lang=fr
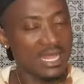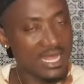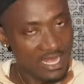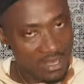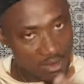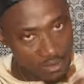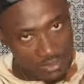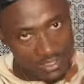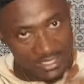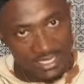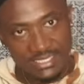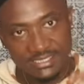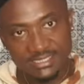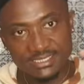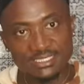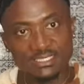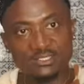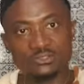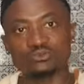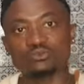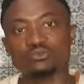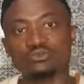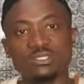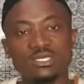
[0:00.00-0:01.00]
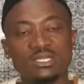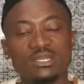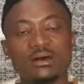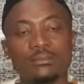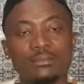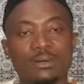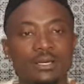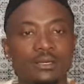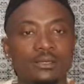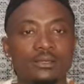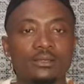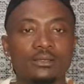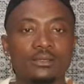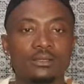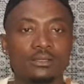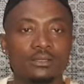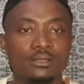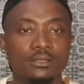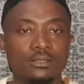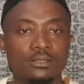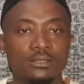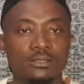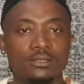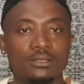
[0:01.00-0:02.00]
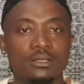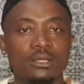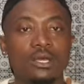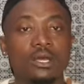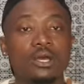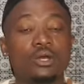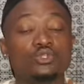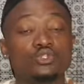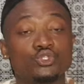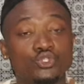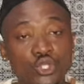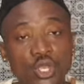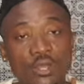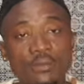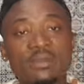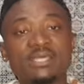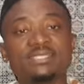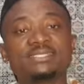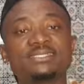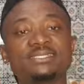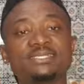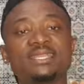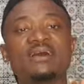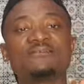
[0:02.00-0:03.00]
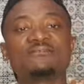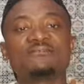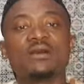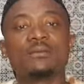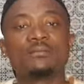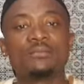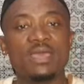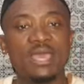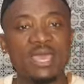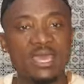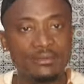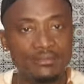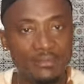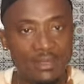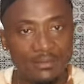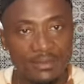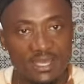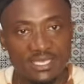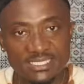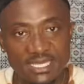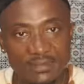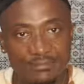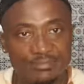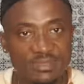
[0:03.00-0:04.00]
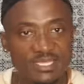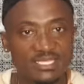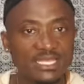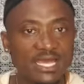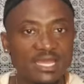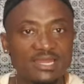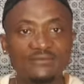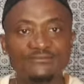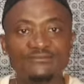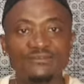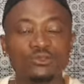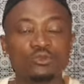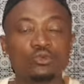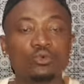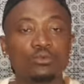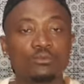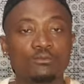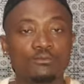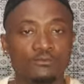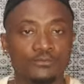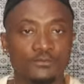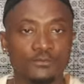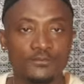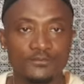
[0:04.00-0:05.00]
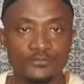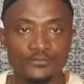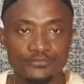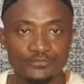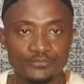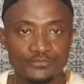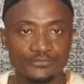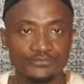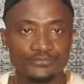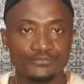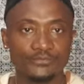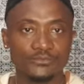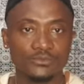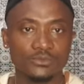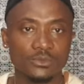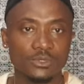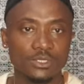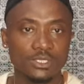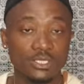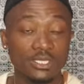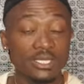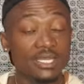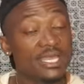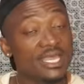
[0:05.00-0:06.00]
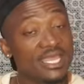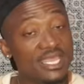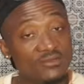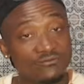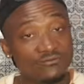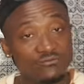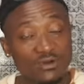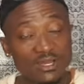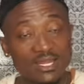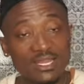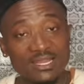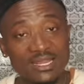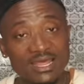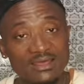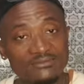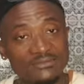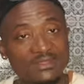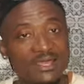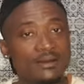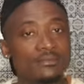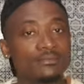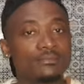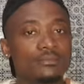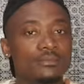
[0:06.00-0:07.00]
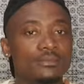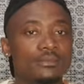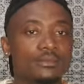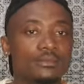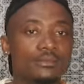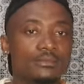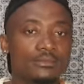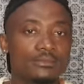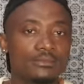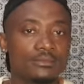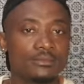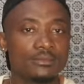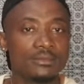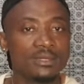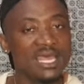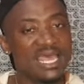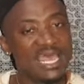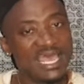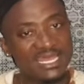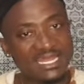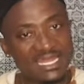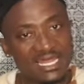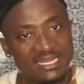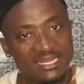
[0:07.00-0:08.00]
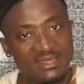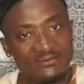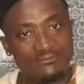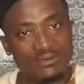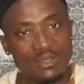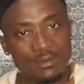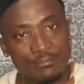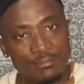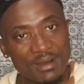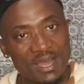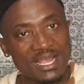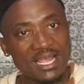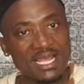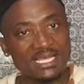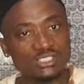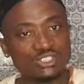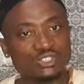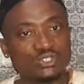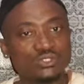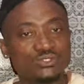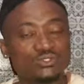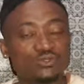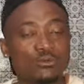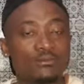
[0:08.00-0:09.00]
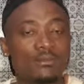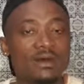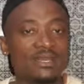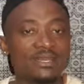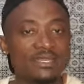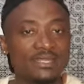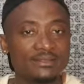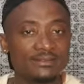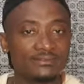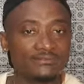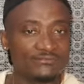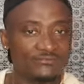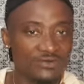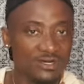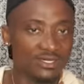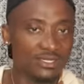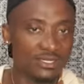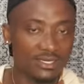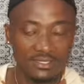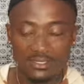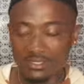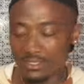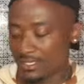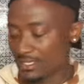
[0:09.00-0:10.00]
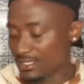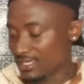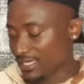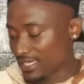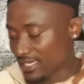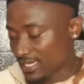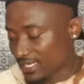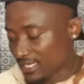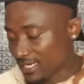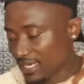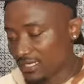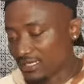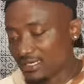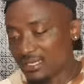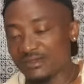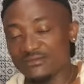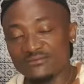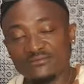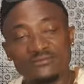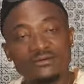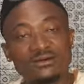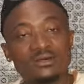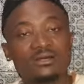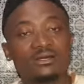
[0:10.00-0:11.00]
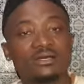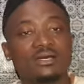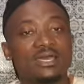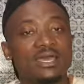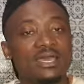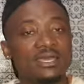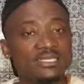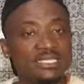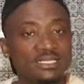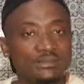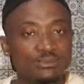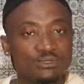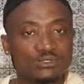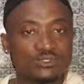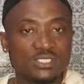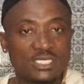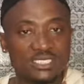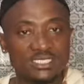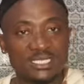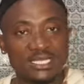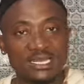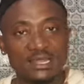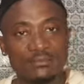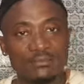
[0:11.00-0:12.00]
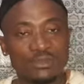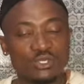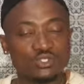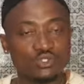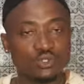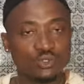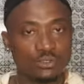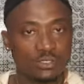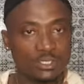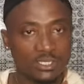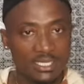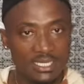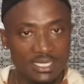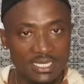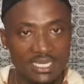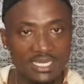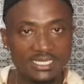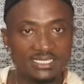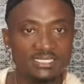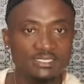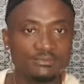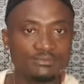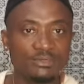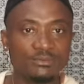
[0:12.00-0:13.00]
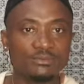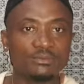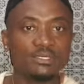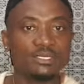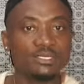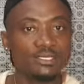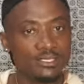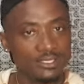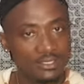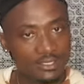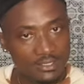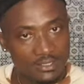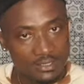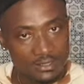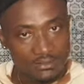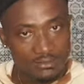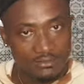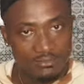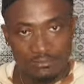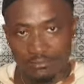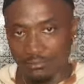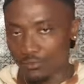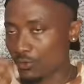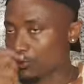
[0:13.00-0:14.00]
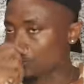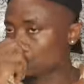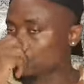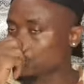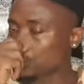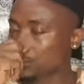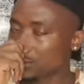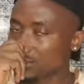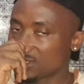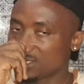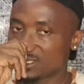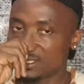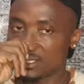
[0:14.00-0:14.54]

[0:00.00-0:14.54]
Alors la casse est retenue là-bas. Dieu merci, la femme elle-même, elle s'est pédalée vélo. Et voilà la dame elle enlève le bagage que son mari vend là. Elle enlève, elle débrouille ça dans la maison. Elle dit, bébé, monte.